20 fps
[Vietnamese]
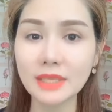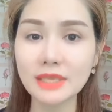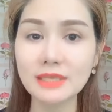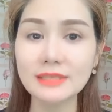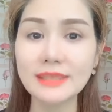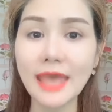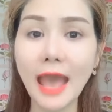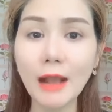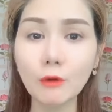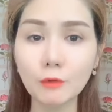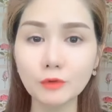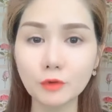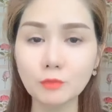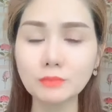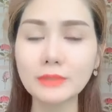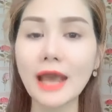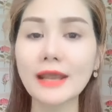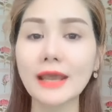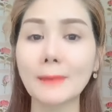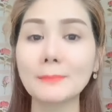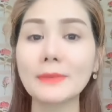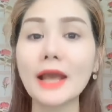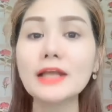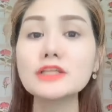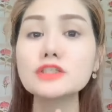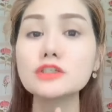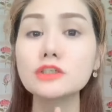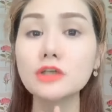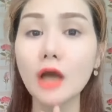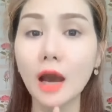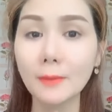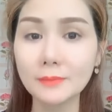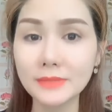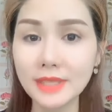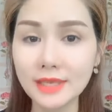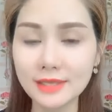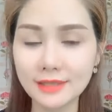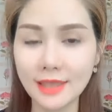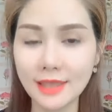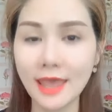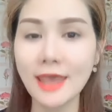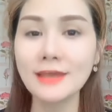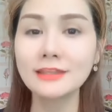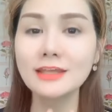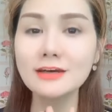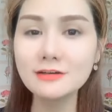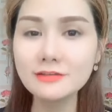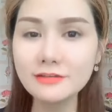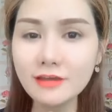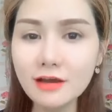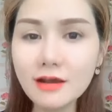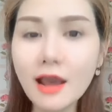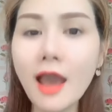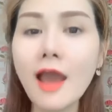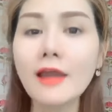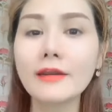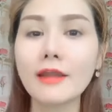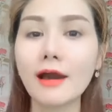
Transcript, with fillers: thì da của chúng ta gặp các trường hợp gì thứ nhất